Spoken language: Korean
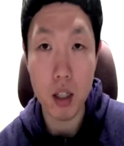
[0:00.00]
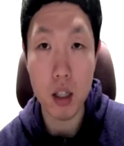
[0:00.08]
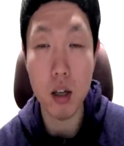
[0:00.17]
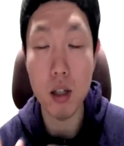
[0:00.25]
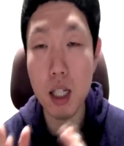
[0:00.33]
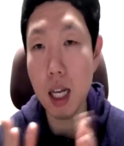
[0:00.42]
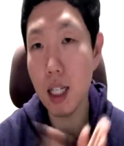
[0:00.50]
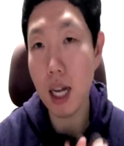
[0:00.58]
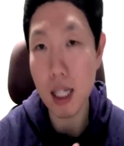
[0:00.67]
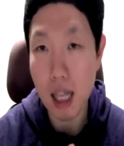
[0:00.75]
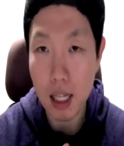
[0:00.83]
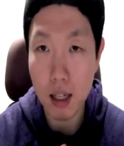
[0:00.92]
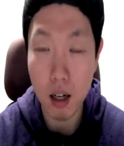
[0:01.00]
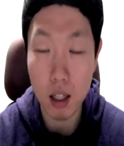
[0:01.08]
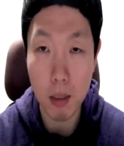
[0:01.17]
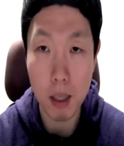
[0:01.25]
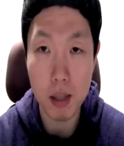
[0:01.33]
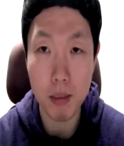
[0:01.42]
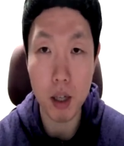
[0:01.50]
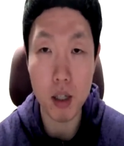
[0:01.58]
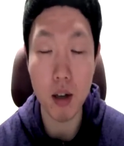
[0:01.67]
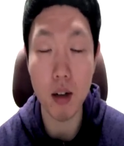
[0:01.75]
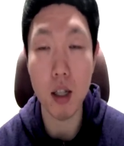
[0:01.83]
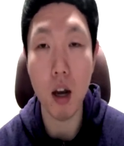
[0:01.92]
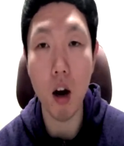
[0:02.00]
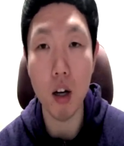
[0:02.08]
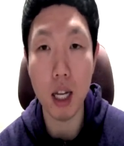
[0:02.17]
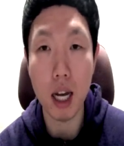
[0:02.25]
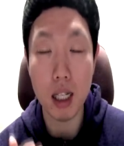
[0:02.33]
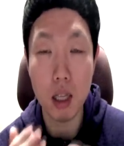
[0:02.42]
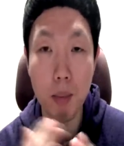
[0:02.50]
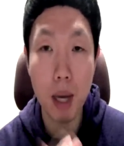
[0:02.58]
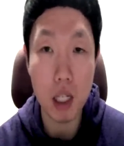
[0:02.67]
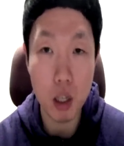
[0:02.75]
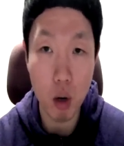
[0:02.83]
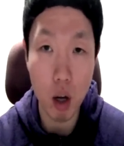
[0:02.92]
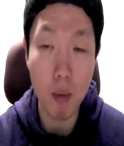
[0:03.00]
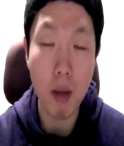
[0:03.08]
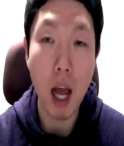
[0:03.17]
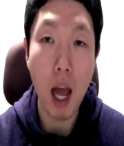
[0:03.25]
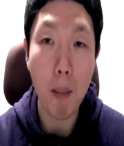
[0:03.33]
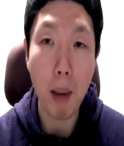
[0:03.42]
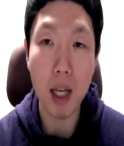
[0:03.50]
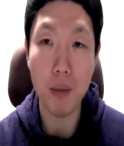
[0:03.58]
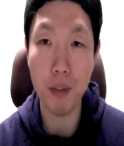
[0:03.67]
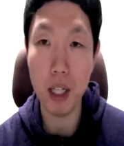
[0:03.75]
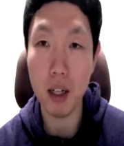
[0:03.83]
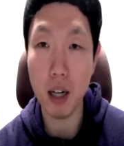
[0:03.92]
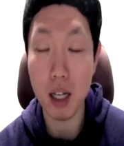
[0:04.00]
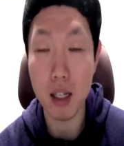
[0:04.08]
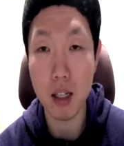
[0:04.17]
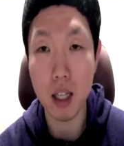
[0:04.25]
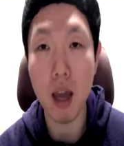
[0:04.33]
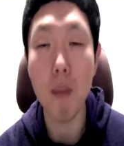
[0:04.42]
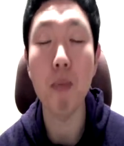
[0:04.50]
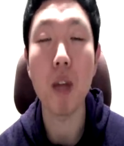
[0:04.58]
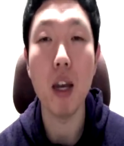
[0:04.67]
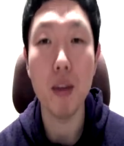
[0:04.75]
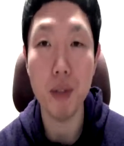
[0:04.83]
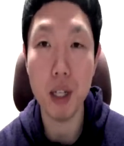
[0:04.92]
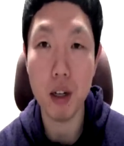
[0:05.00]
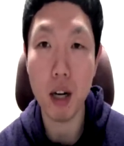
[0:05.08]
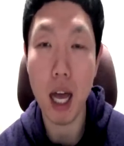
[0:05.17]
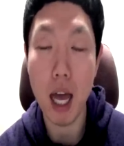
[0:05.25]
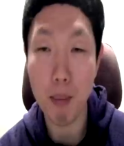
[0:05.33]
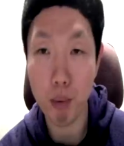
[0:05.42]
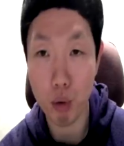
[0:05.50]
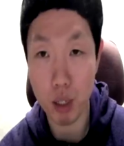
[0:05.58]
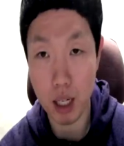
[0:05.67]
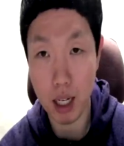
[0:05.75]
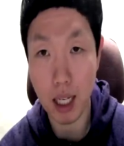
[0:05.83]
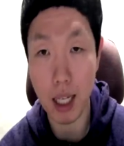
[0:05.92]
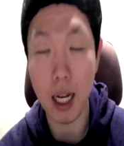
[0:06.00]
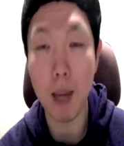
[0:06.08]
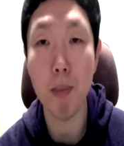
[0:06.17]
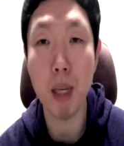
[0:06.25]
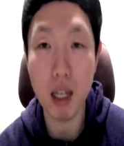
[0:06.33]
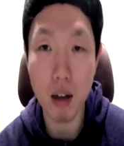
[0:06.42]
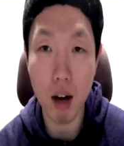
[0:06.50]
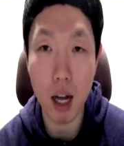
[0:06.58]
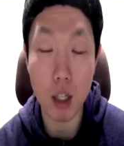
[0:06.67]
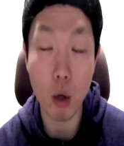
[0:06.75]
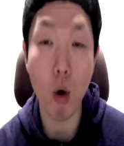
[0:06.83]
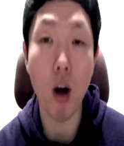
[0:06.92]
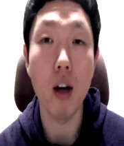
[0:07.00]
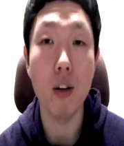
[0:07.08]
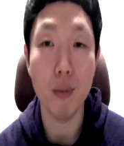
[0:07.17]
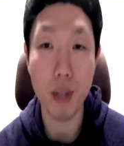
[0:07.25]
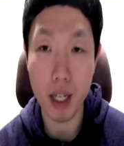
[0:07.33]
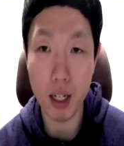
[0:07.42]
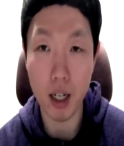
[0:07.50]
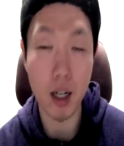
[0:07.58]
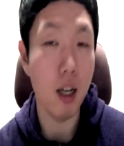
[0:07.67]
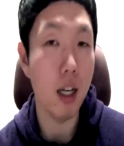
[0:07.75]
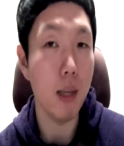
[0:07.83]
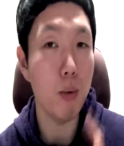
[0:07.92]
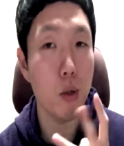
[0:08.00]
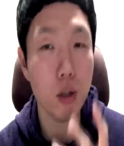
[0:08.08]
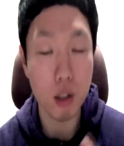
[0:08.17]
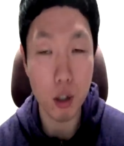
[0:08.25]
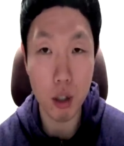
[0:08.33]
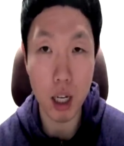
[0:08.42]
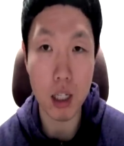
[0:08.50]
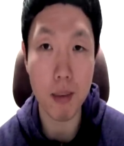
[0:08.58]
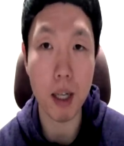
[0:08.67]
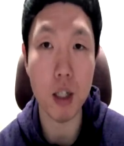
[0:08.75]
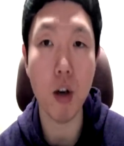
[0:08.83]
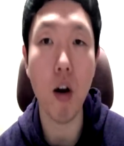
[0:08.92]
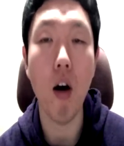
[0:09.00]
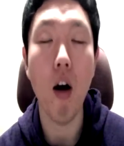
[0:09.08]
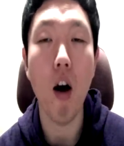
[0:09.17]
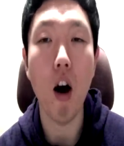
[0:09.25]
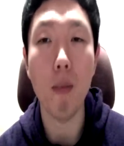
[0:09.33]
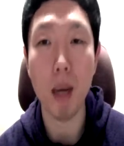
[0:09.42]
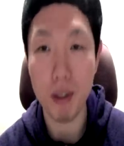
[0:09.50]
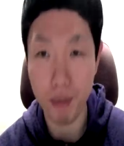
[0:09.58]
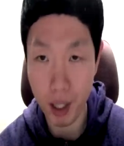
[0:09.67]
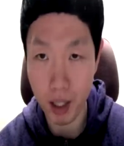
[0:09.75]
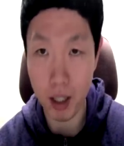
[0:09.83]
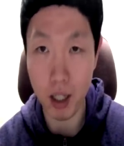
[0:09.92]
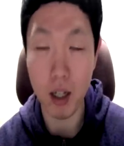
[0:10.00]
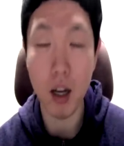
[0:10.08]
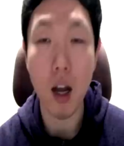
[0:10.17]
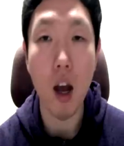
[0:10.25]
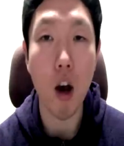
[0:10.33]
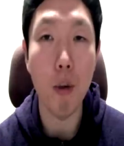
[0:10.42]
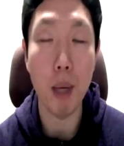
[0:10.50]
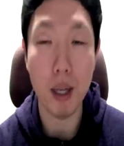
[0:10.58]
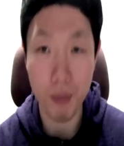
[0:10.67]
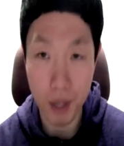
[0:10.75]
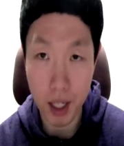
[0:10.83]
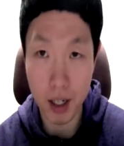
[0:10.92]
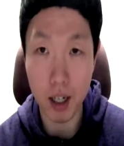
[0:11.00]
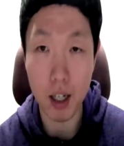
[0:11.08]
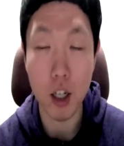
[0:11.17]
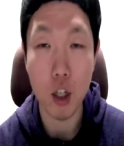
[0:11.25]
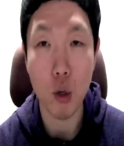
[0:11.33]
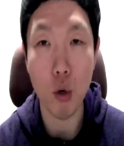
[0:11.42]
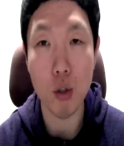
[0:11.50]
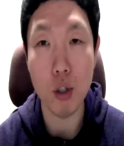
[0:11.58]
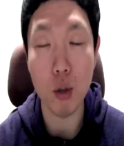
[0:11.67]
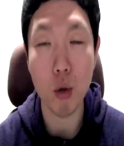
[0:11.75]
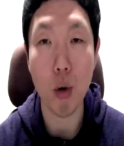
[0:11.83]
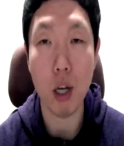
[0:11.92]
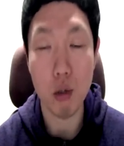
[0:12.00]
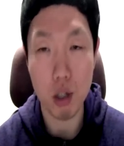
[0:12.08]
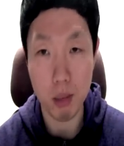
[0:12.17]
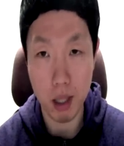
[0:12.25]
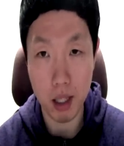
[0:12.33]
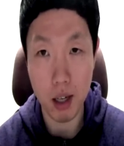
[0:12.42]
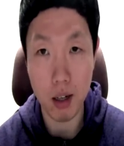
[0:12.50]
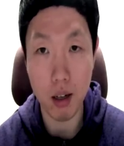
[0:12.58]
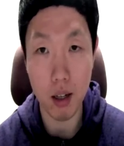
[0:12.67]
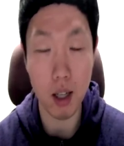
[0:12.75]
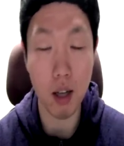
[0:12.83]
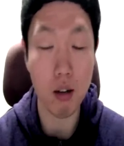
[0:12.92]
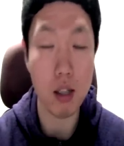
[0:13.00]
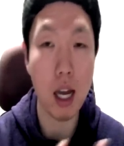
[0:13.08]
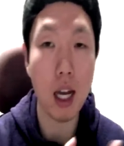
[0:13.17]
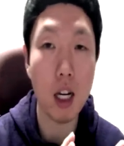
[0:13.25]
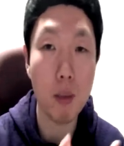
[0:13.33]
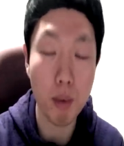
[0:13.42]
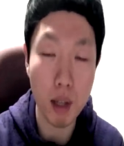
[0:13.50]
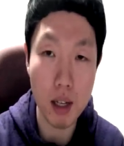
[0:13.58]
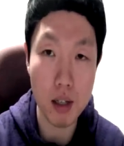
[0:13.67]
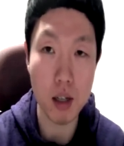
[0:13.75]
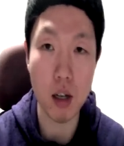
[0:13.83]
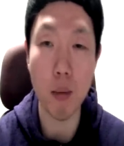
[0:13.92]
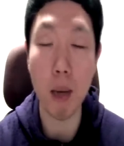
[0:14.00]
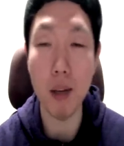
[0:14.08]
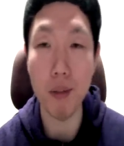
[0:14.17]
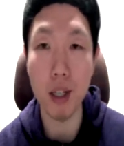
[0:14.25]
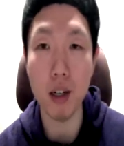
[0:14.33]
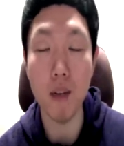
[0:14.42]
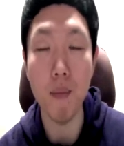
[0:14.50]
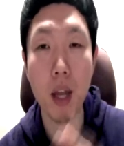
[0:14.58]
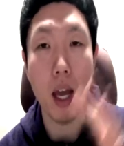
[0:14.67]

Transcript: 전치사에는 강세 안 들어간다 말씀드렸죠 그래서 on의 강세 빼시고요 my finger 하실 때 finger가 F로 시작하기 때문에 finger가 아니고 finger 입술 절대로 닫지 마시고 on my finger on my finger 이런 식으로 해주시면 될 것 같아요. 그래서 I got a blister on my finger.